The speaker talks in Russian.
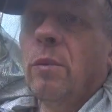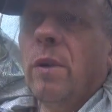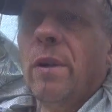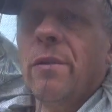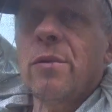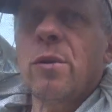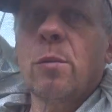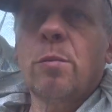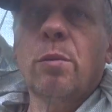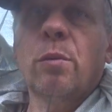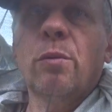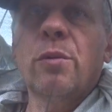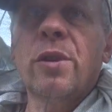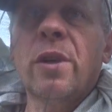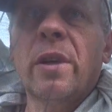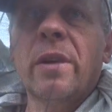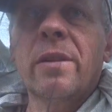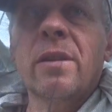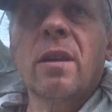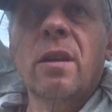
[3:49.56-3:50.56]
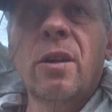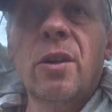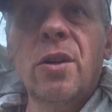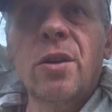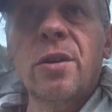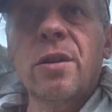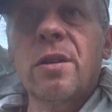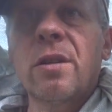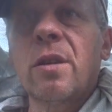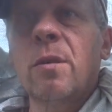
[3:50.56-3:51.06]
у меня все получается,
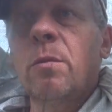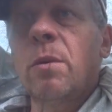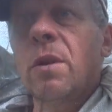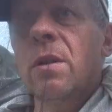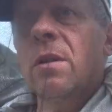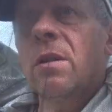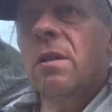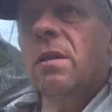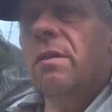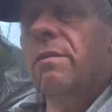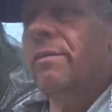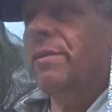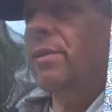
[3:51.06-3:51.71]
клещ сыплется и